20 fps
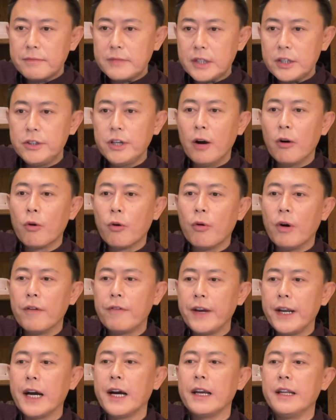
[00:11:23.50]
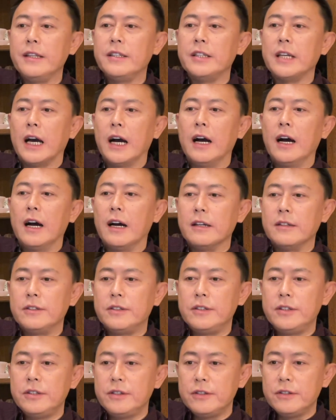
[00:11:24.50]
效果非常理想啊！
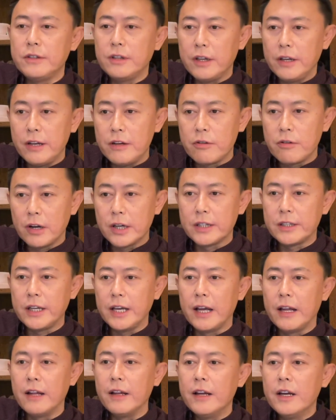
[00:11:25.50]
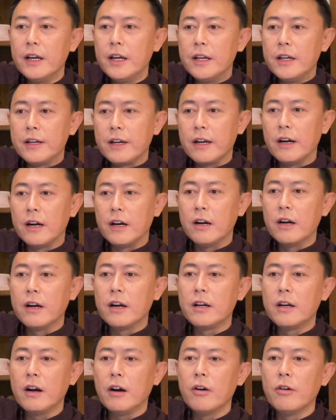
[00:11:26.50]
临床实验这个合
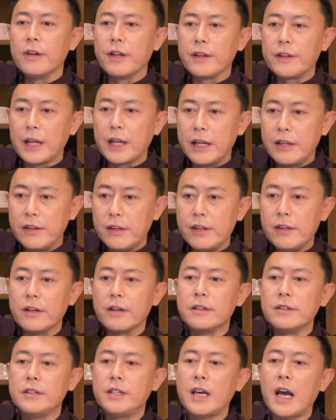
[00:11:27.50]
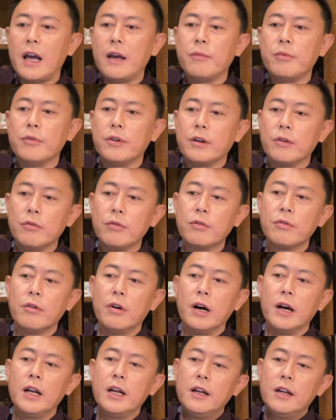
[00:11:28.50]
格之后呢，再进行下一步的工
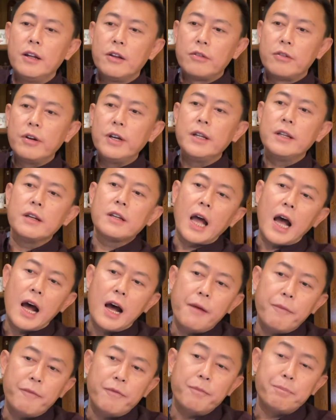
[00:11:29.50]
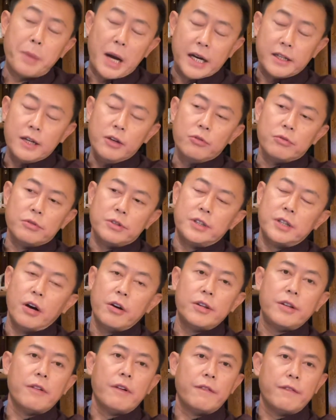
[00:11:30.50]
作。所以呢，他把这种
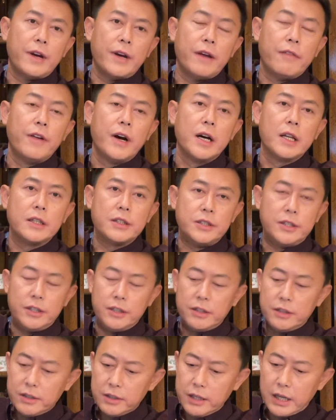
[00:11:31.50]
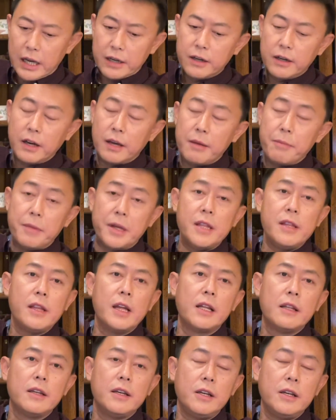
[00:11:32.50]
消息往外放呢，其实也是给民
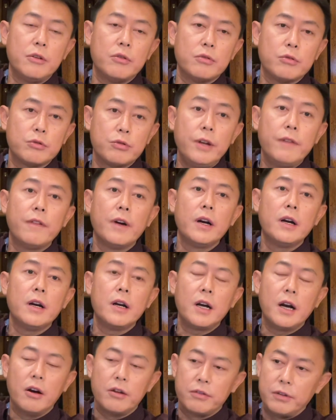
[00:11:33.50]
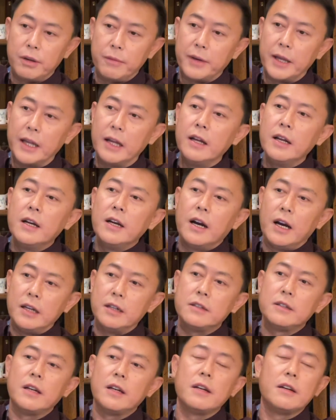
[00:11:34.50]
间的一种吹风，告诉你们：哎，
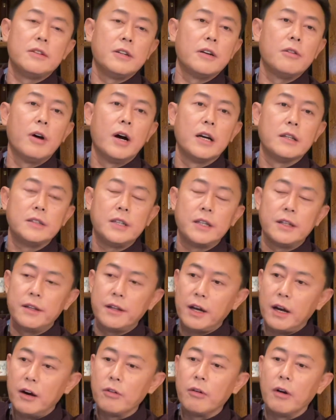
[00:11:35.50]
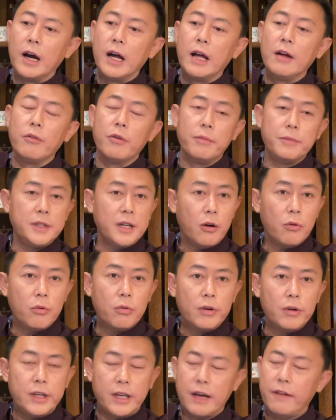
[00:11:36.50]
这个情况现在好转，我们药
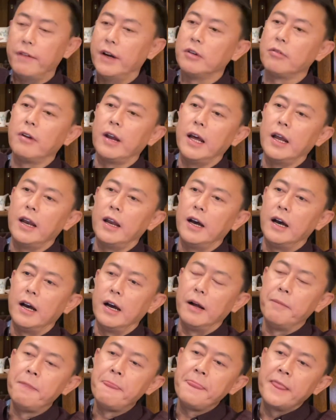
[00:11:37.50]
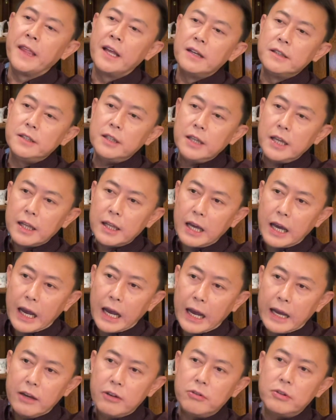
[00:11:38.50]
物研发出来了啊！今天呢，
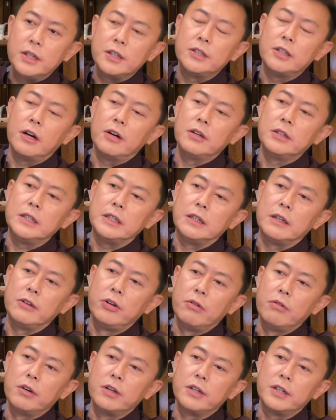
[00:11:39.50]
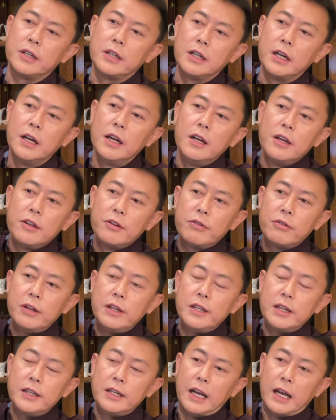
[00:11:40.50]
还有一个消息呢，就是最
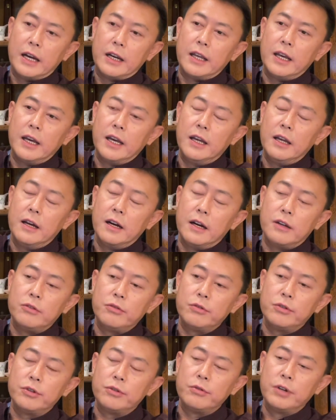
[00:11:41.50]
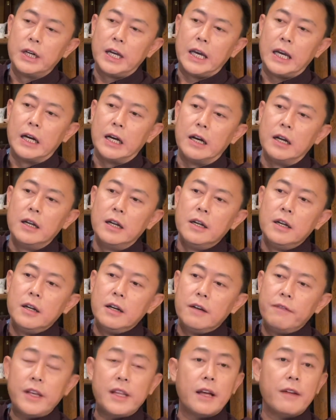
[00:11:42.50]
近这两天啊，就是说这个
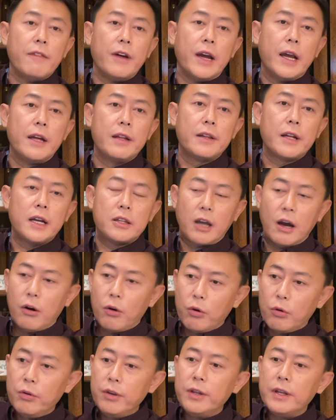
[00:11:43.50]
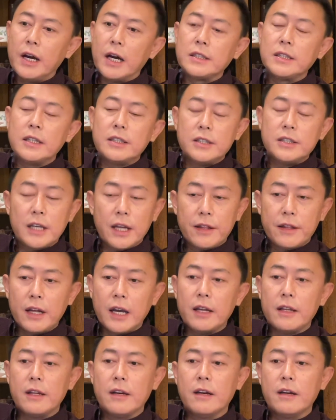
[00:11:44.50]
卫健委在讨论啊，这现
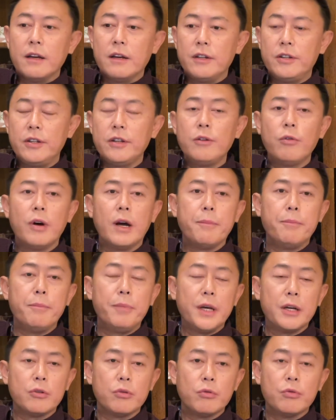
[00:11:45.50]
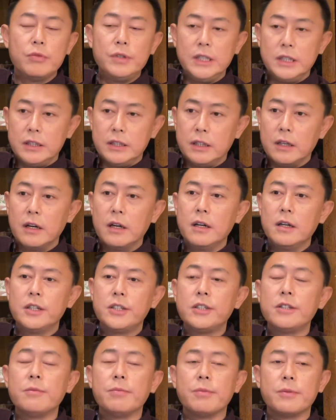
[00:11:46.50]
在的新冠病毒疫情
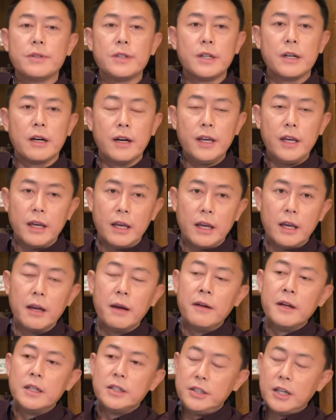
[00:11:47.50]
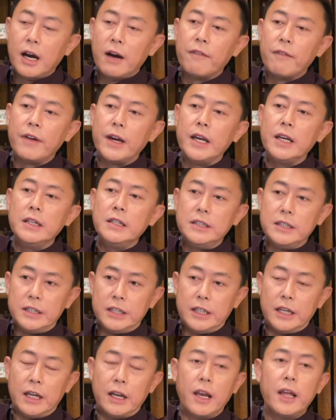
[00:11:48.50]
是不是可以降为
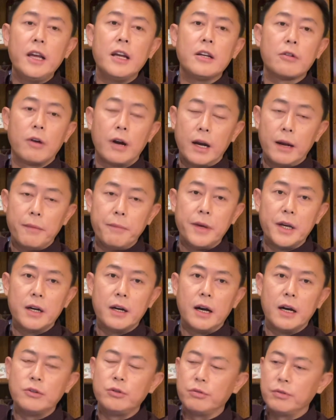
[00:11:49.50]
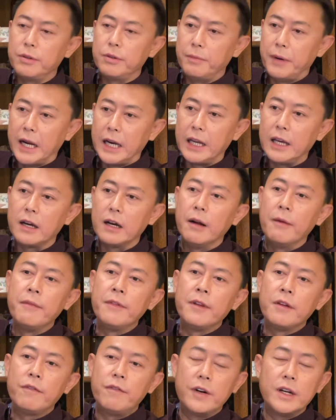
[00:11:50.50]
乙类传染病啊？就是把这个
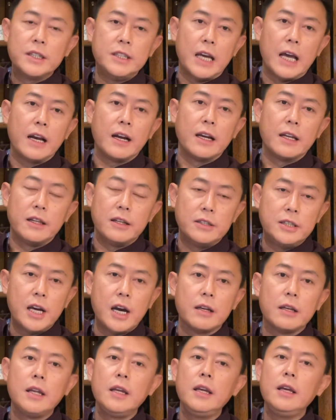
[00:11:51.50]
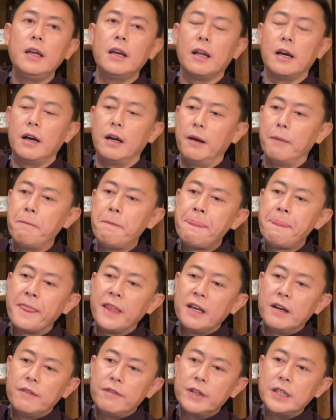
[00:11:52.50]
风险给它降低了啊！
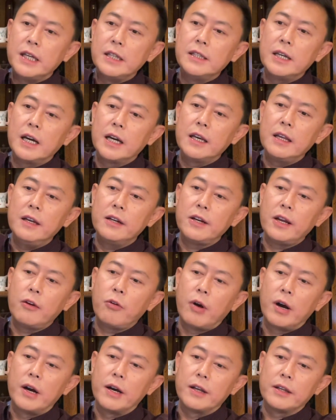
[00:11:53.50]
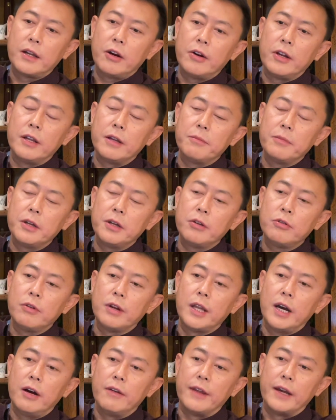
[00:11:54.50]
风险降低这一块呢，到底能不能做
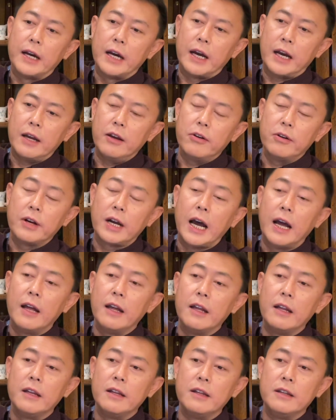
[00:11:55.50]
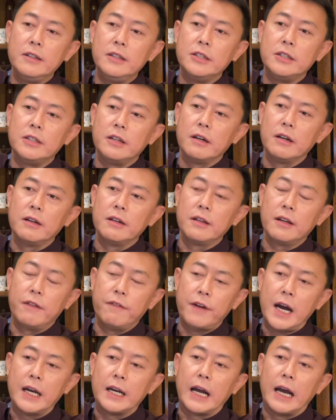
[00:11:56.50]
到呢？还要看疫情的
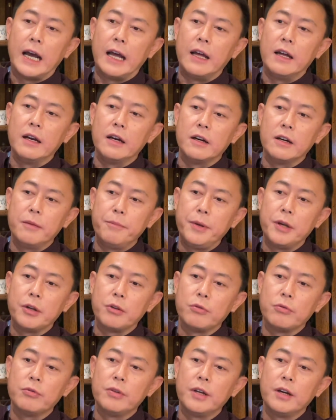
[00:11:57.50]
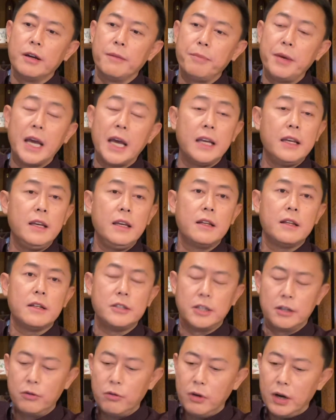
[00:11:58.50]
发展和病毒的变异的
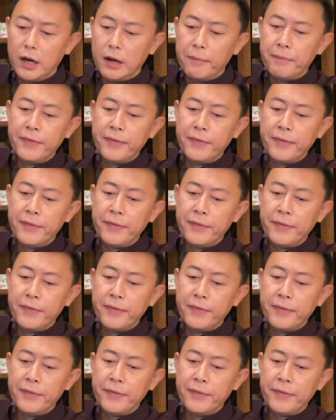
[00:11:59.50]
情况。